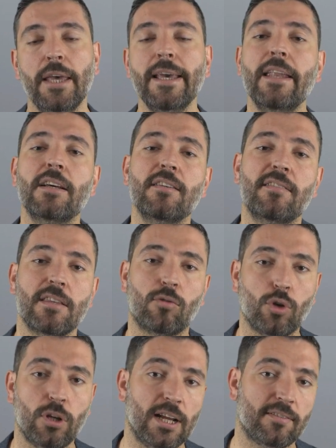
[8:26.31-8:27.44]
Yani kısaca
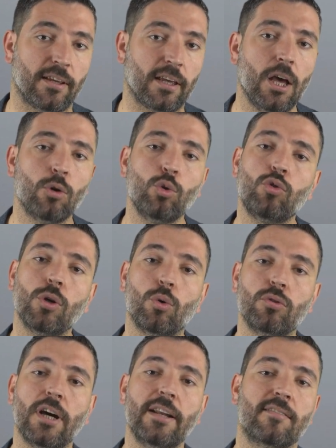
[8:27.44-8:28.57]
söylersek
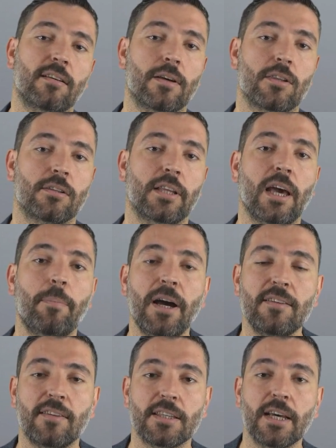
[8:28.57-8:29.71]
Rusya-Ukrayna savaşında
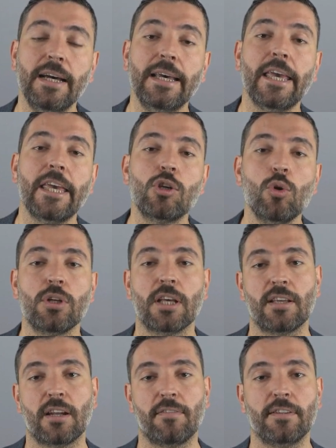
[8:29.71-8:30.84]
yapay zeka iki ülke
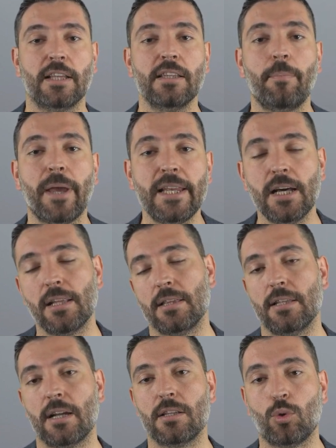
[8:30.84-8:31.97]
tarafından da belli
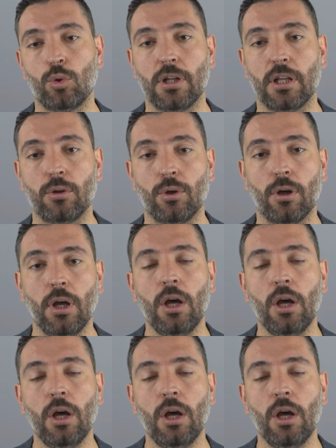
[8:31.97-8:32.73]
alanlarda kullanılıyor.